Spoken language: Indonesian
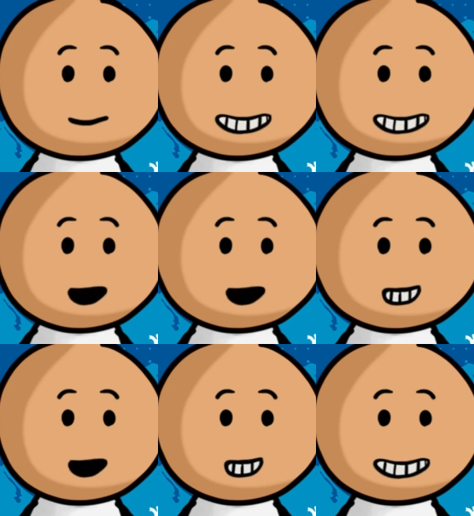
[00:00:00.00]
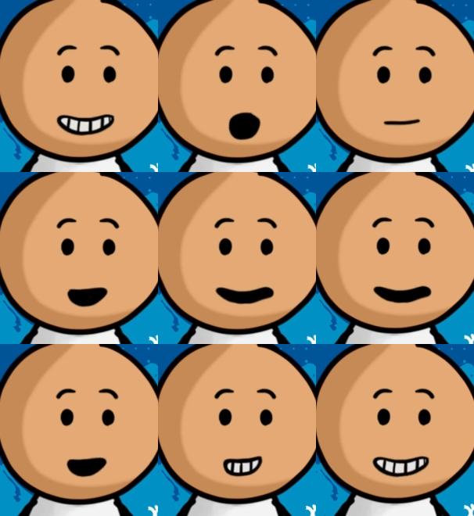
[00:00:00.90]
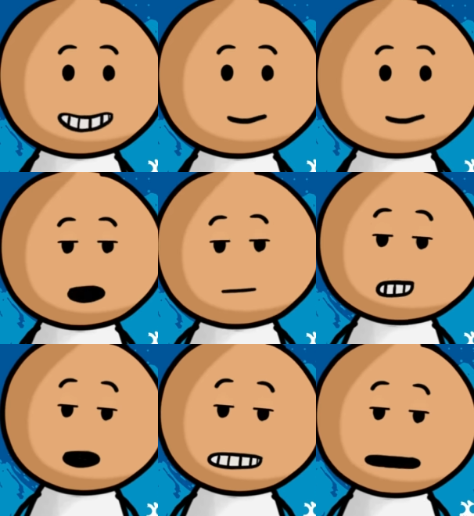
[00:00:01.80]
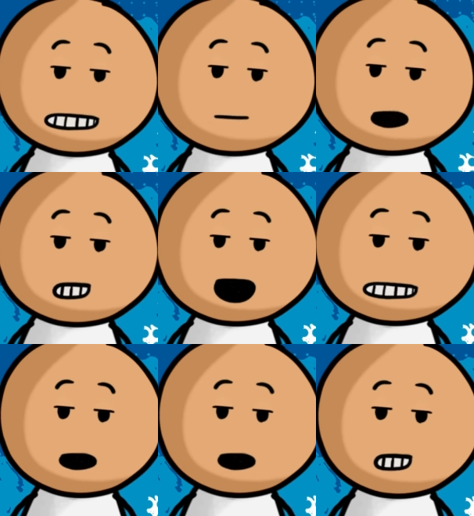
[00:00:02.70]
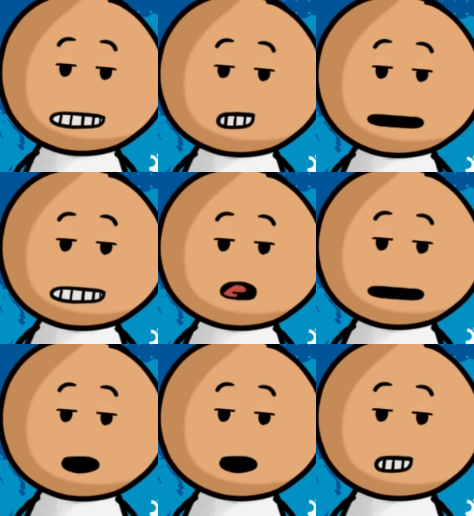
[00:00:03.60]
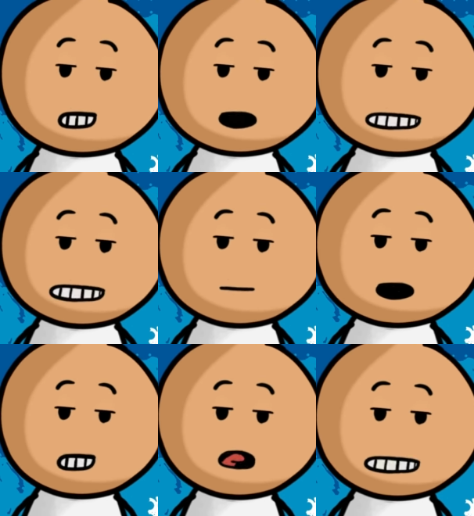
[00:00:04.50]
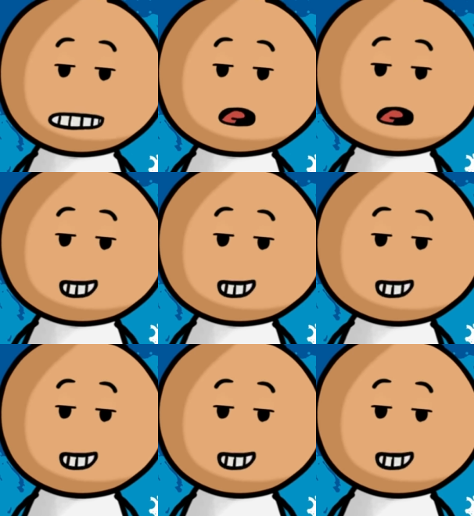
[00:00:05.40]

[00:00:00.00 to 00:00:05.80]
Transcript: Sekarang Santo Pontianus diperingati sebagai orang suci setiap tanggal 19